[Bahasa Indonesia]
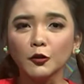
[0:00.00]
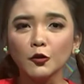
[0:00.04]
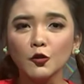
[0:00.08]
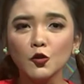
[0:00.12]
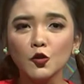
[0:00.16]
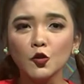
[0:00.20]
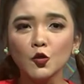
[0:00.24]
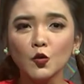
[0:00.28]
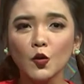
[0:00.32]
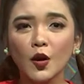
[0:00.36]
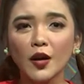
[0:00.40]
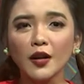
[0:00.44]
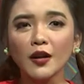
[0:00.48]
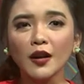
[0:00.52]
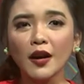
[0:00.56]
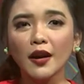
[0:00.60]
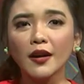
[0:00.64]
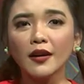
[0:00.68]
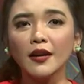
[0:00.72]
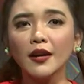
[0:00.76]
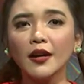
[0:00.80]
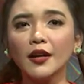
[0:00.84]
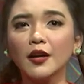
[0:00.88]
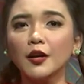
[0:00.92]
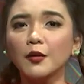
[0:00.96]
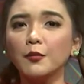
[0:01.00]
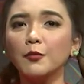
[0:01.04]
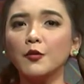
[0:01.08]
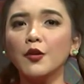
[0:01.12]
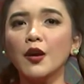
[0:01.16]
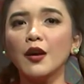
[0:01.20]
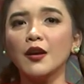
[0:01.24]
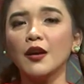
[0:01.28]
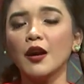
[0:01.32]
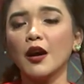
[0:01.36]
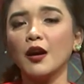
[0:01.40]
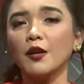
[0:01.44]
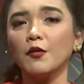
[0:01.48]
bertujuan agar
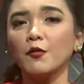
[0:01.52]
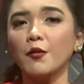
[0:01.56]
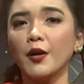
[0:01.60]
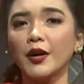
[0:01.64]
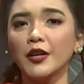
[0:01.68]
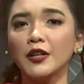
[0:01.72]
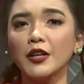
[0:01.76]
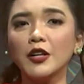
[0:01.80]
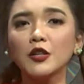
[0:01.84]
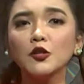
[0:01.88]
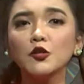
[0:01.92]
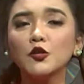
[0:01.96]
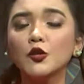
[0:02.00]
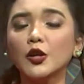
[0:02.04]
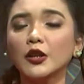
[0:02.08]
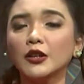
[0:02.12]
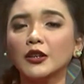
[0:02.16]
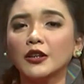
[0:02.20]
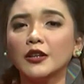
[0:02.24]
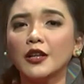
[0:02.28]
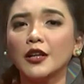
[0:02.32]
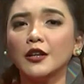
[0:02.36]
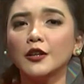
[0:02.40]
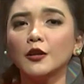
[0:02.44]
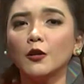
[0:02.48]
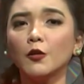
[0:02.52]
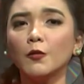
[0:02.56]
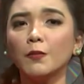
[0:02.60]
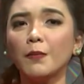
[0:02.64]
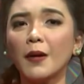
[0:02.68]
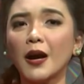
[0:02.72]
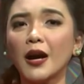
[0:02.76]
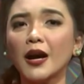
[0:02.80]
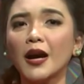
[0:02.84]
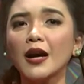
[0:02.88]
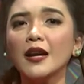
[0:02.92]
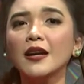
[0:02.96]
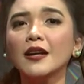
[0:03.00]
kebudayaan wayang juga tidak
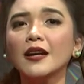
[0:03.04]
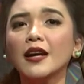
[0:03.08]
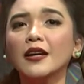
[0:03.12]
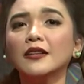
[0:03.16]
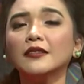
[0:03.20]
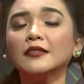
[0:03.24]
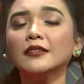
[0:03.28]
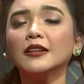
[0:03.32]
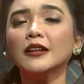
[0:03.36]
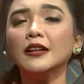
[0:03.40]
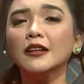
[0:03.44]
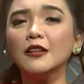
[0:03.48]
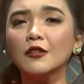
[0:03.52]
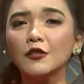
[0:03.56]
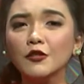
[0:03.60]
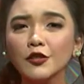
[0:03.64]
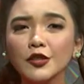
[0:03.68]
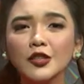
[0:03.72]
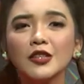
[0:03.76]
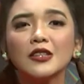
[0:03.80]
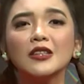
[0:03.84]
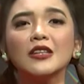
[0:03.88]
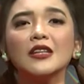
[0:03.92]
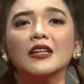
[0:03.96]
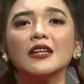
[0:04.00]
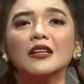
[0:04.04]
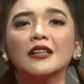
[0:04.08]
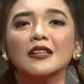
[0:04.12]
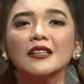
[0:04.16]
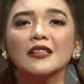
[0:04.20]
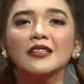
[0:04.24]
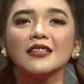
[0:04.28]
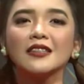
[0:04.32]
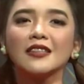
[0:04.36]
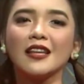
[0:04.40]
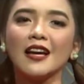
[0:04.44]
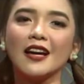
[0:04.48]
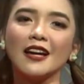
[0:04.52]
dilupakan dan terus
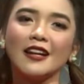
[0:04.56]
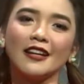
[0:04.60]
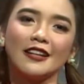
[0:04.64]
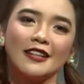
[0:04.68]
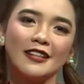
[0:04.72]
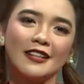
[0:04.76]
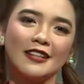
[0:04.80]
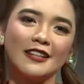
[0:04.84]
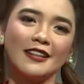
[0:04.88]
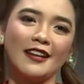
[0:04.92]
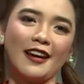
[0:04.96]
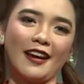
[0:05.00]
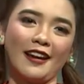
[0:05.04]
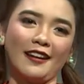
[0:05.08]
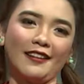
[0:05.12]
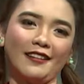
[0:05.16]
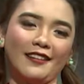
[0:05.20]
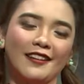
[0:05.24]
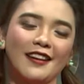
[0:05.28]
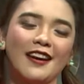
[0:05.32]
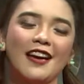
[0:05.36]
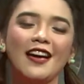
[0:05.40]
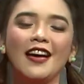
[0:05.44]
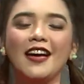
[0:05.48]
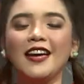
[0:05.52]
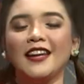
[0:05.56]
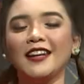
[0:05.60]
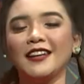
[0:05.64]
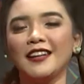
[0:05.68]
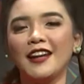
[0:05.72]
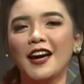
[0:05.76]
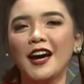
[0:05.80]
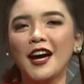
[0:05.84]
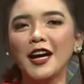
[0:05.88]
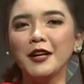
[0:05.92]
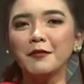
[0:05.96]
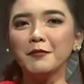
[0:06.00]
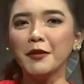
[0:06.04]
dilestarikan.
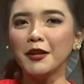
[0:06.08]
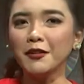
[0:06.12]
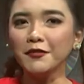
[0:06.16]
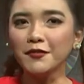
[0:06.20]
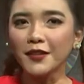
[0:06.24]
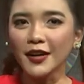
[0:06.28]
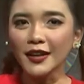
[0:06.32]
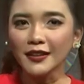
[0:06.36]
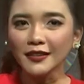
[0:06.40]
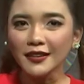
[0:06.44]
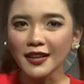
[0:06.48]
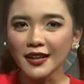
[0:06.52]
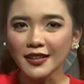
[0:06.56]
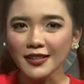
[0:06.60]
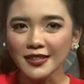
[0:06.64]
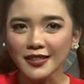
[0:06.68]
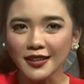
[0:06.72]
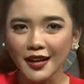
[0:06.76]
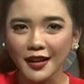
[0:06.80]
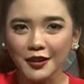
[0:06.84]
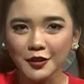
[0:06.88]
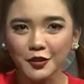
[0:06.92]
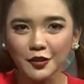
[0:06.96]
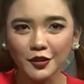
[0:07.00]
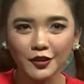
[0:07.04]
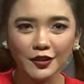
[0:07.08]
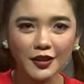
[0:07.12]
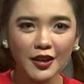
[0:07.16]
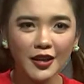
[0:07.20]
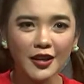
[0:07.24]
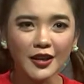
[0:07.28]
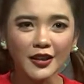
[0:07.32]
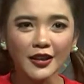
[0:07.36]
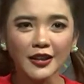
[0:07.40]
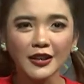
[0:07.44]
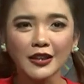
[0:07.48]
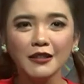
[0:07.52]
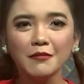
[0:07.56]
Dan manfaat yang
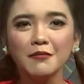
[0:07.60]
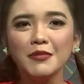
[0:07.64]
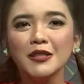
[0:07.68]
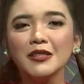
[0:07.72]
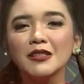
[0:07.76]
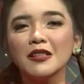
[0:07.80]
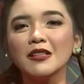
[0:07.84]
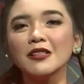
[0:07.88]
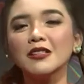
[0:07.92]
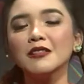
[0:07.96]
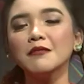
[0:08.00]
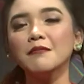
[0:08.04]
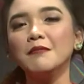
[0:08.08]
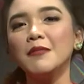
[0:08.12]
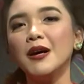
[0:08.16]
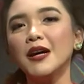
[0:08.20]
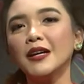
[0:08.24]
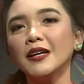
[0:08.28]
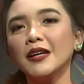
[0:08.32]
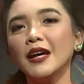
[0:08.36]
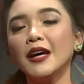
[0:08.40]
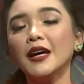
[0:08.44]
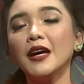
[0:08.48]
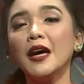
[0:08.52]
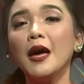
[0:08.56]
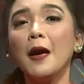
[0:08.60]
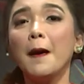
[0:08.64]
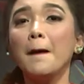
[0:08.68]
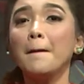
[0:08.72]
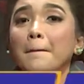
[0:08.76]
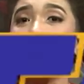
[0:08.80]
selanjutnya ini bisa sebagai